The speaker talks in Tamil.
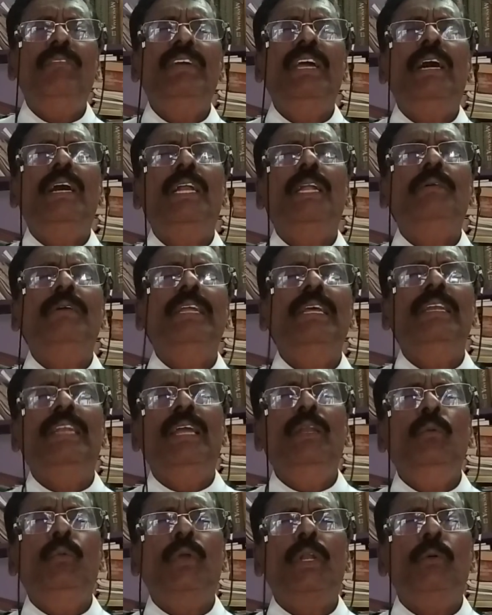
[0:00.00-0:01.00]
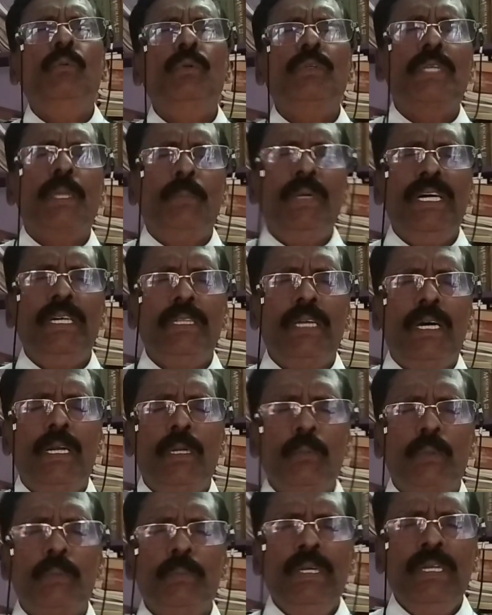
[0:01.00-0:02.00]
ஆவையானவரின் நல்வுறவும்
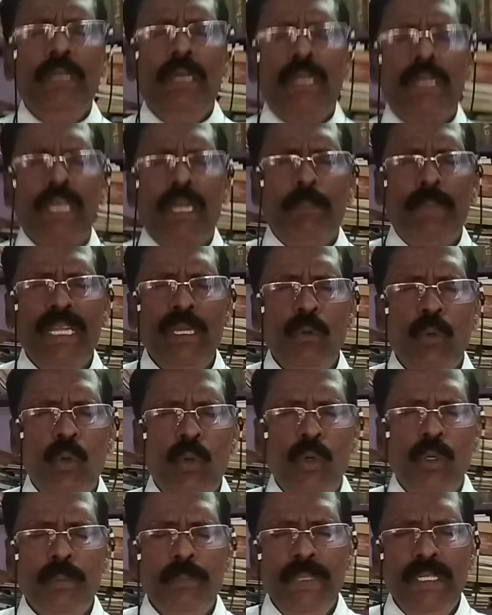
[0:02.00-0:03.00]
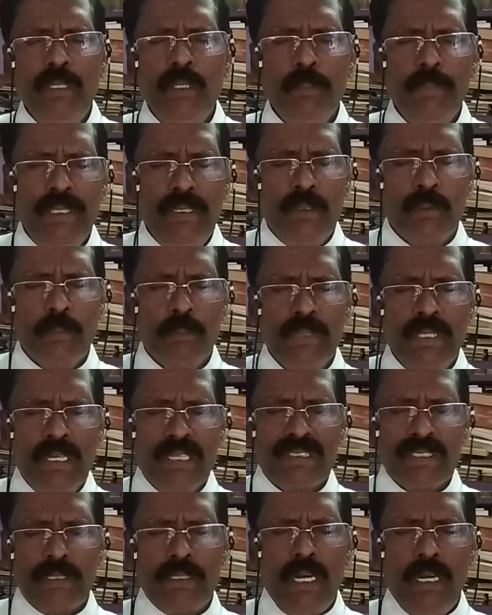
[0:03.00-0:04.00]
சமாதானம் நம்மனைவரோடும் இன்றும் என்றும்
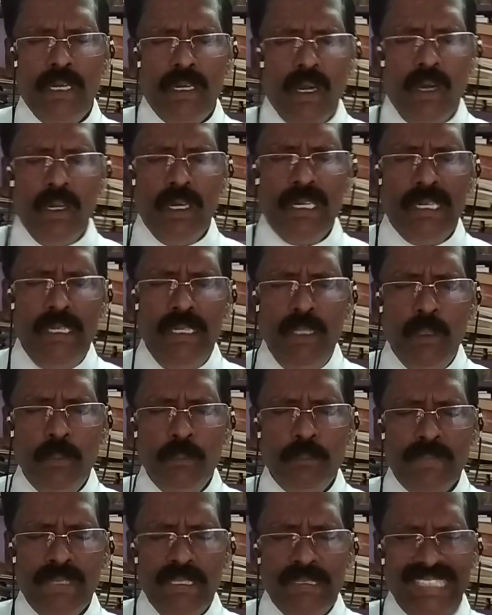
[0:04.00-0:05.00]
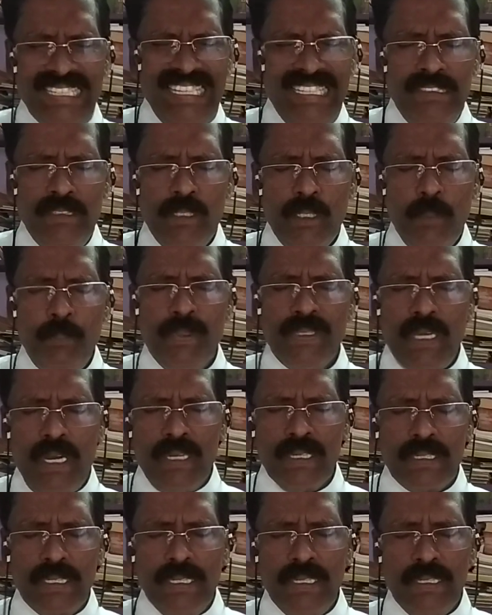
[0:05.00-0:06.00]
சதா காலங்களிலும்
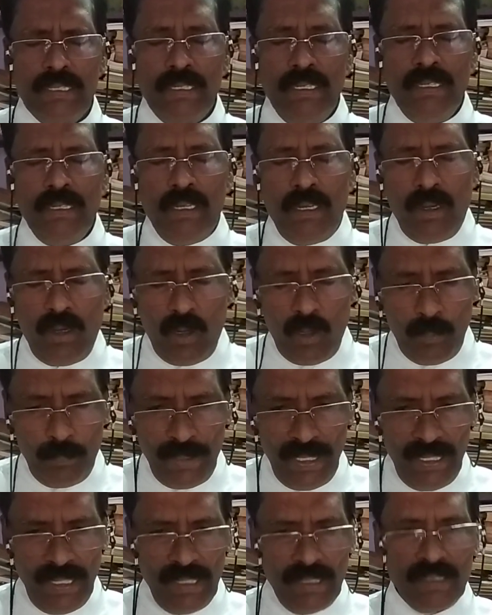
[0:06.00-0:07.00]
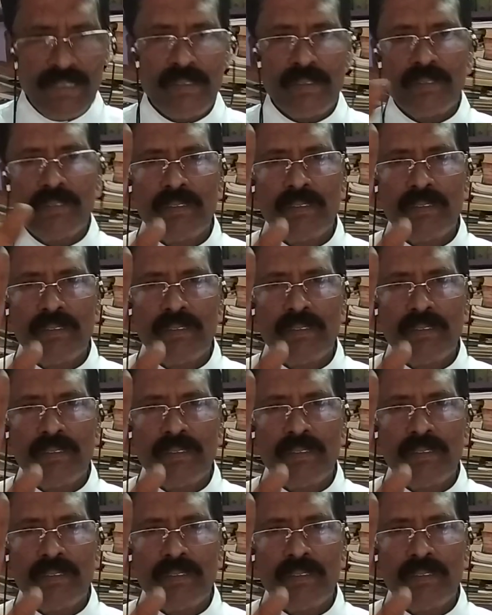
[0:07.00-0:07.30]
நிலைத்திருப்பதாக ஆமேன்